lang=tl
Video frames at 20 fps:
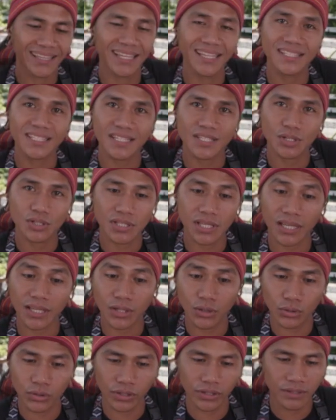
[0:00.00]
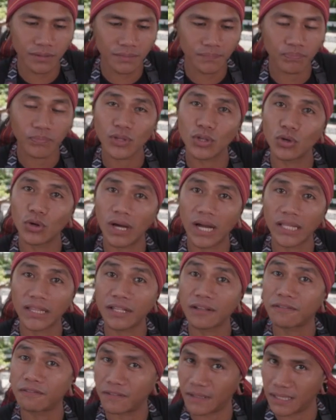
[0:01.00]
and then just to secure yung
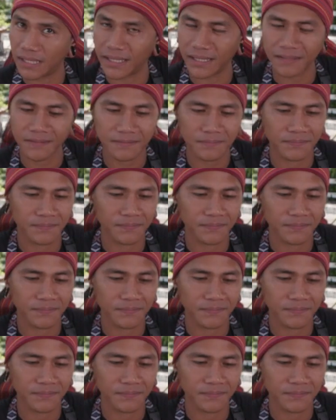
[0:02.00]
ating filling